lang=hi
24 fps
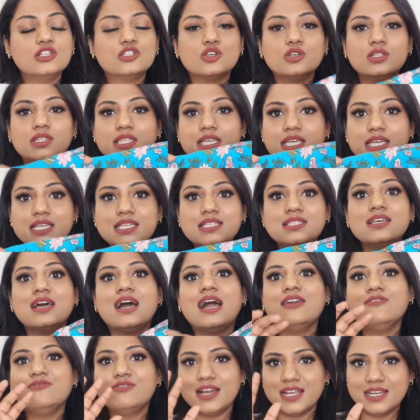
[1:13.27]
सो दीज
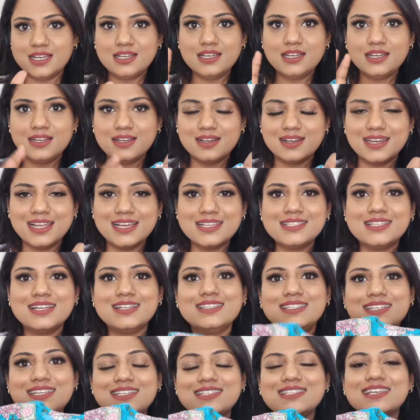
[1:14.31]
आई फाइनली रियलाइज
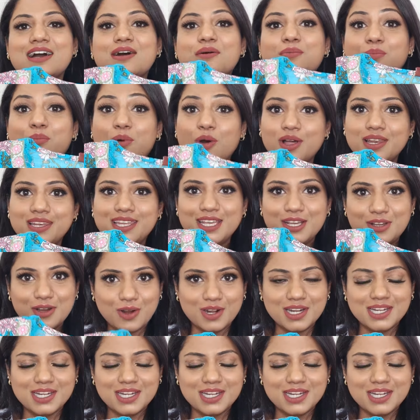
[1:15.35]
दैट दीज आर पॉली